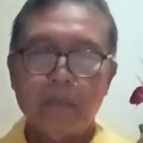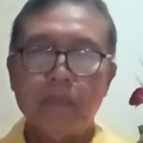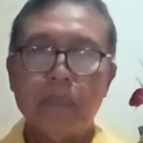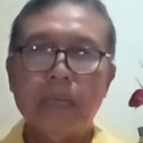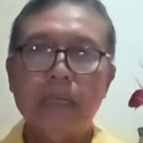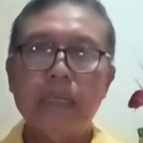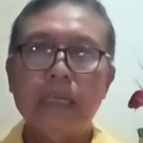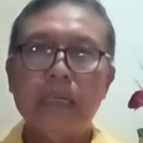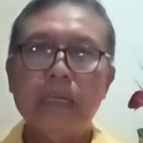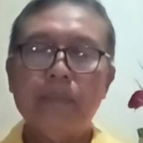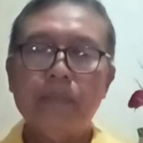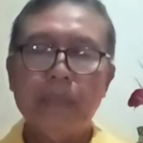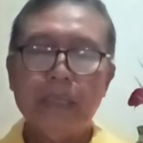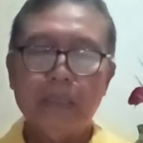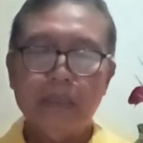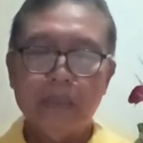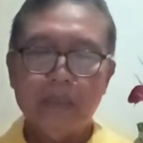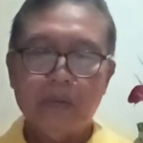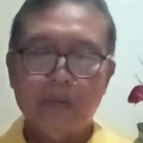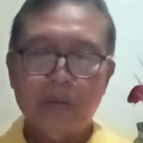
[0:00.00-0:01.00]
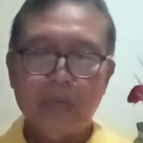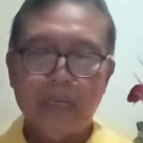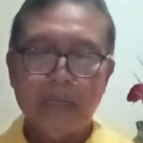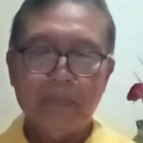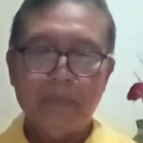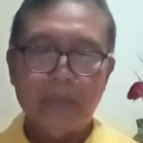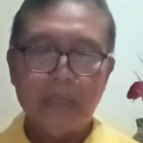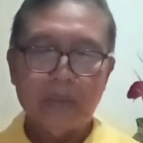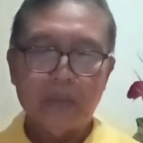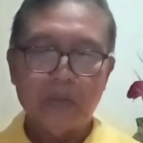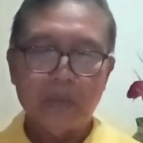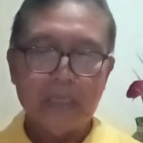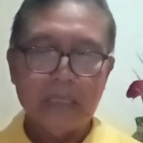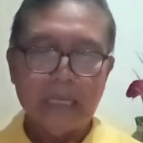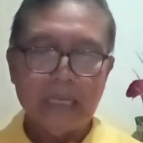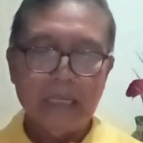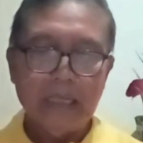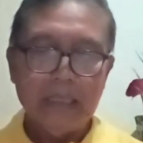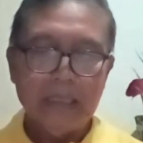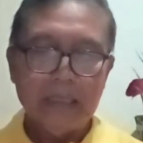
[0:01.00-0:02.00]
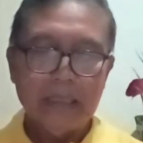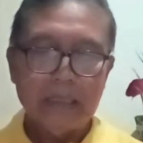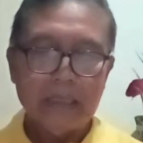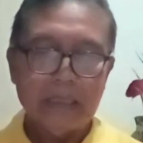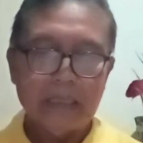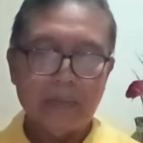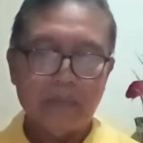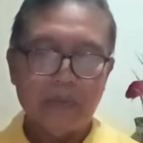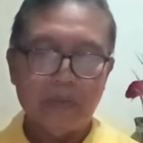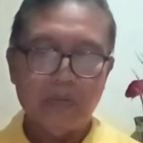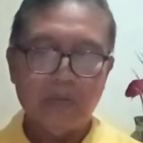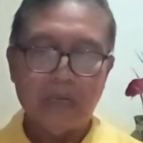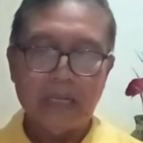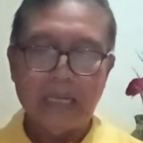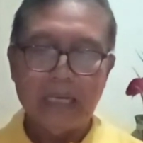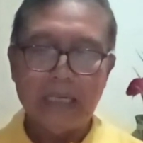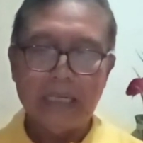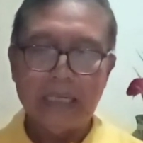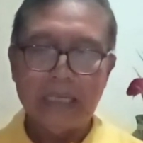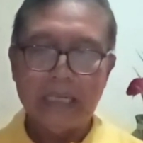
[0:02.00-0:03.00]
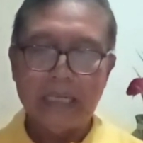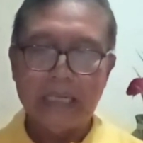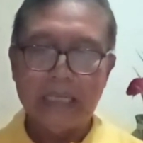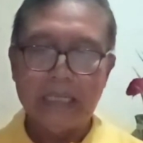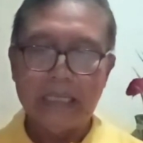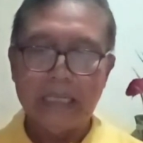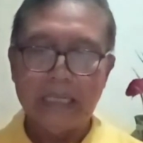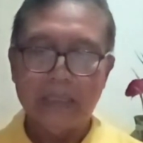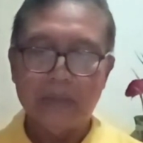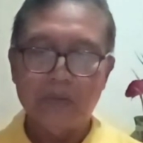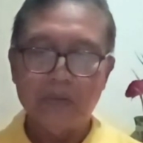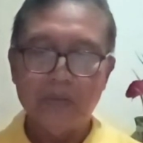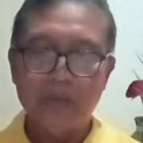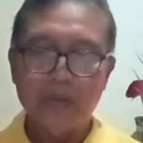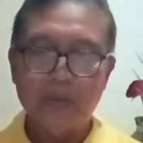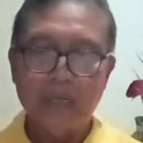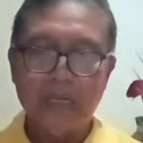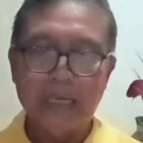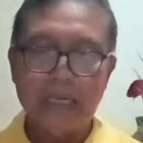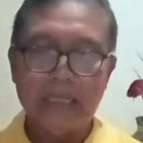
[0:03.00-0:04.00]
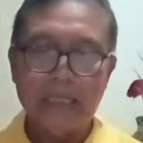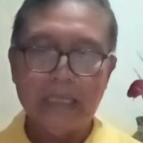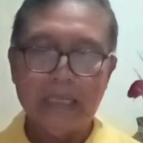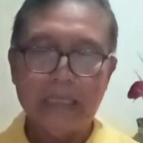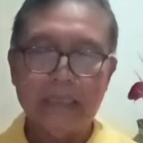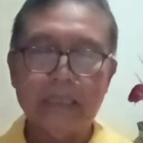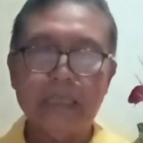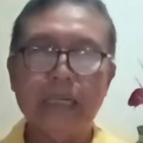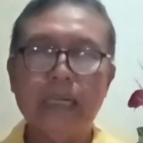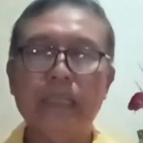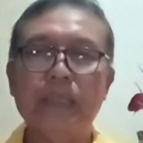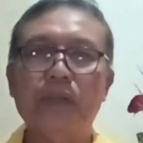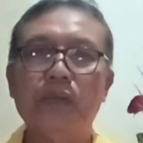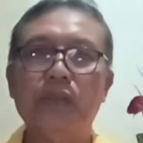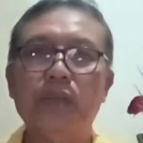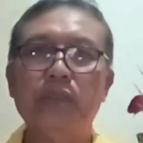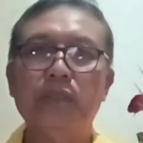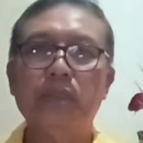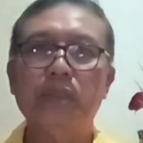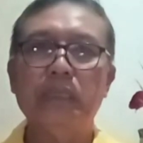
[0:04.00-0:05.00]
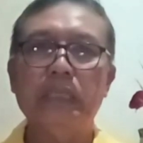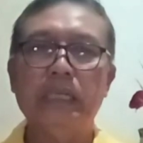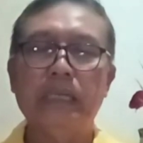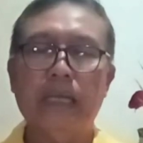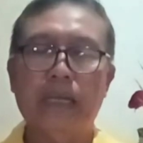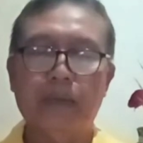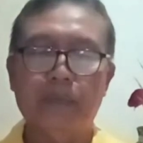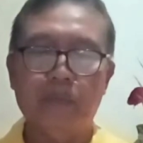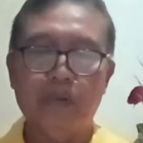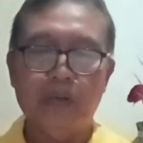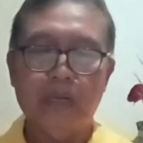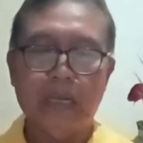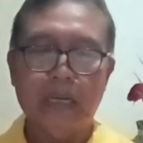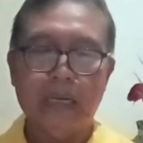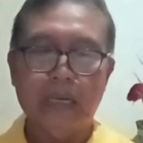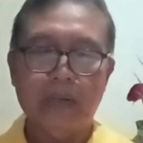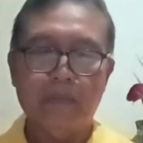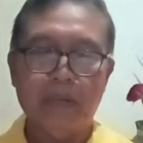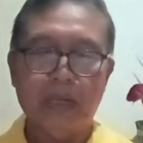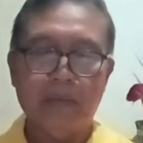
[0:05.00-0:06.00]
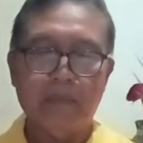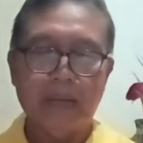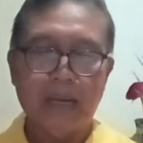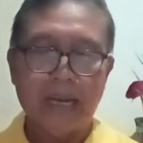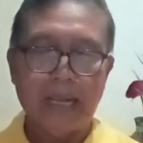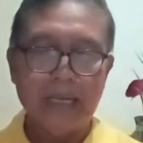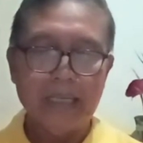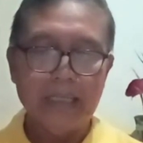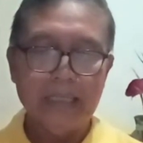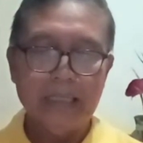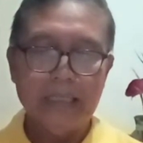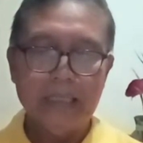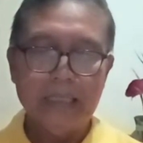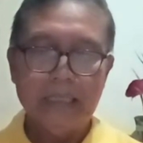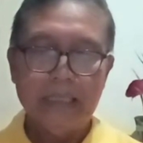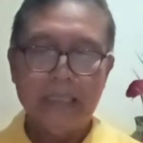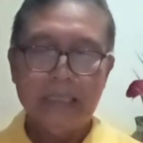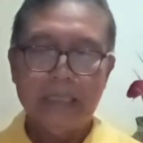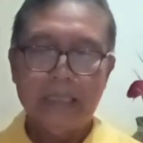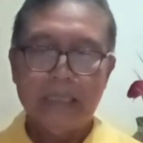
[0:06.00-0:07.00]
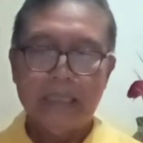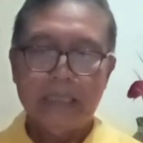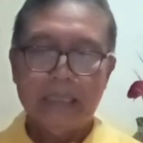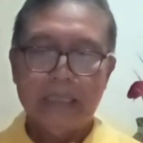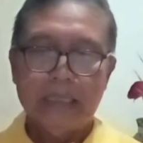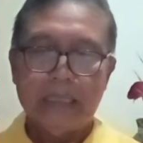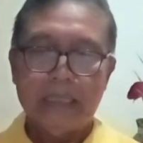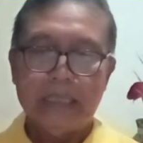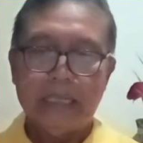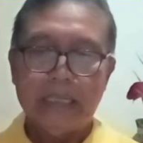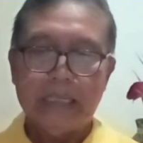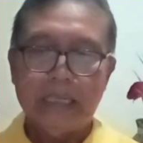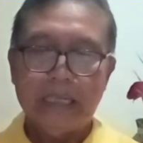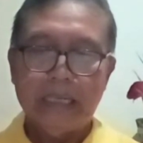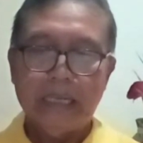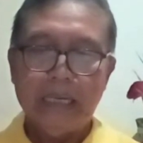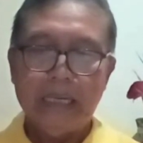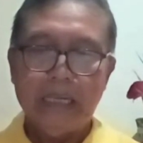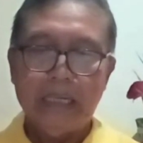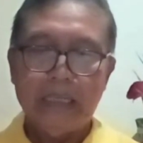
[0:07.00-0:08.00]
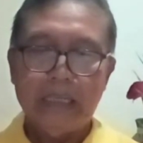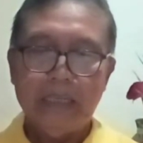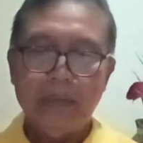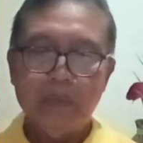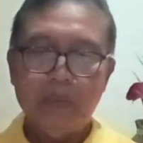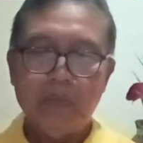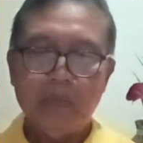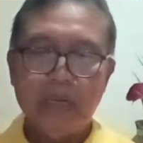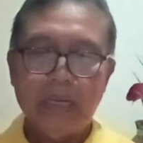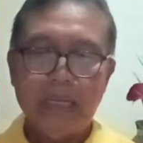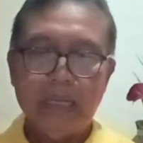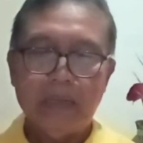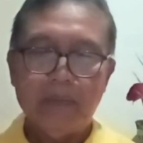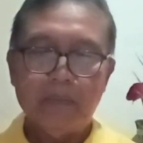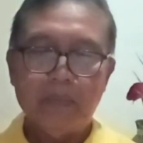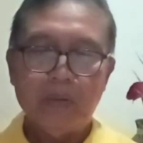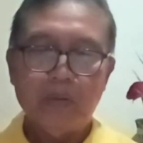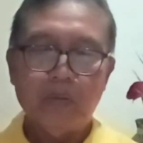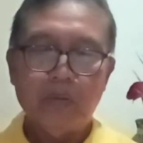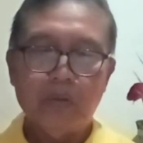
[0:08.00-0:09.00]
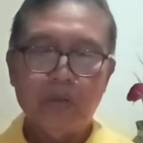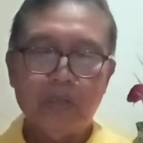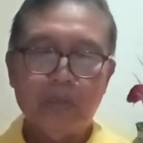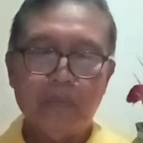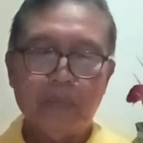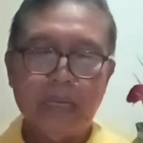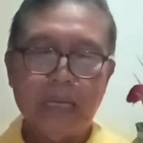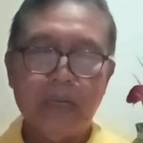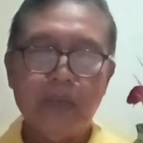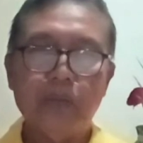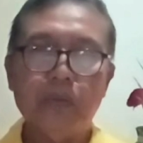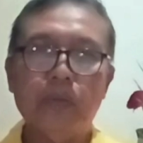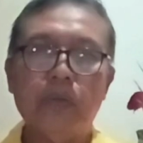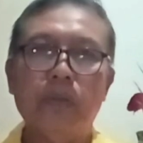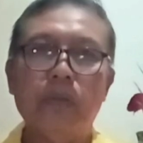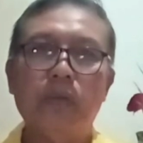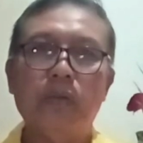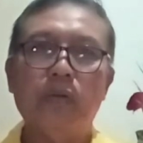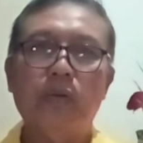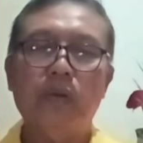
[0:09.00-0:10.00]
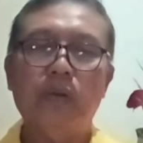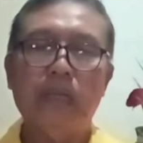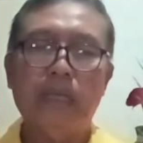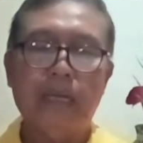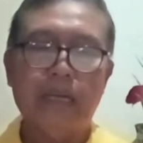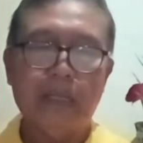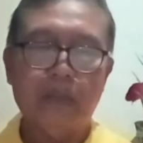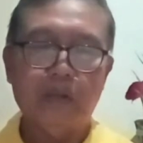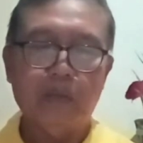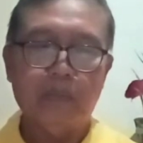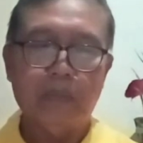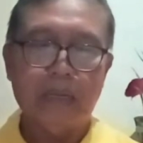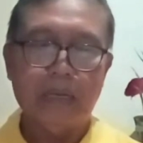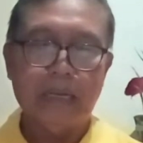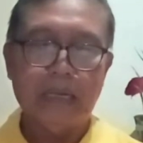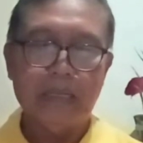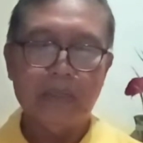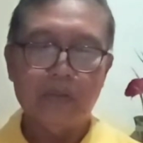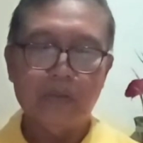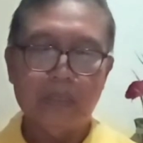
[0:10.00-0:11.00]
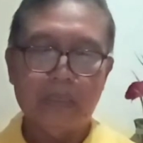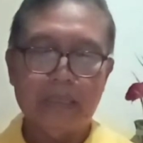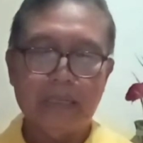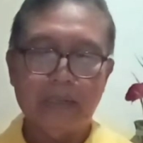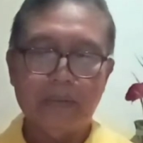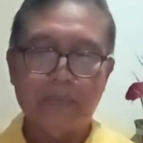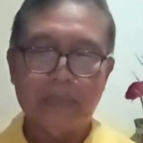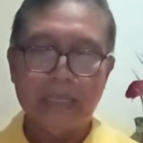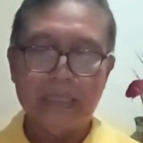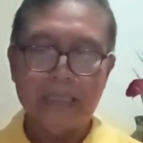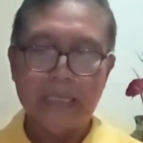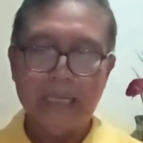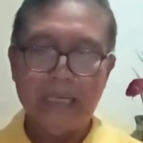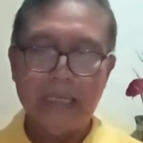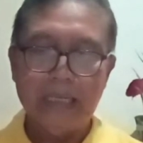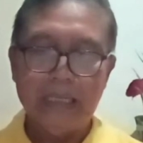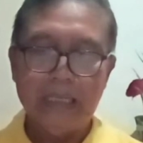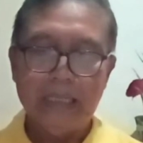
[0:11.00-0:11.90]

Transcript: Pada rapat Korea berikutnya, kebetulan ada kunjungan dari Senatus Sinar Bundar Kamer Malang, diadakan lagi pemilihan pengurus baru Korea Ratu para Parasur pasar